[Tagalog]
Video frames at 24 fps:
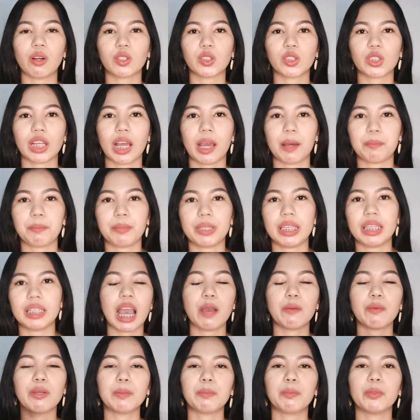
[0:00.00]
on Shopee.
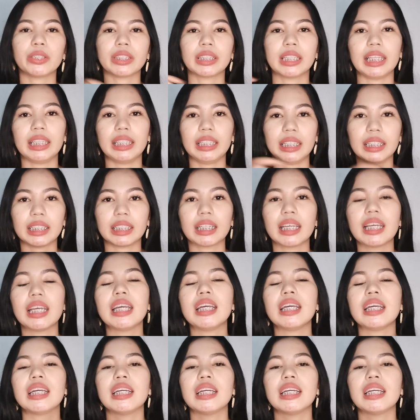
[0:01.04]
I will put the link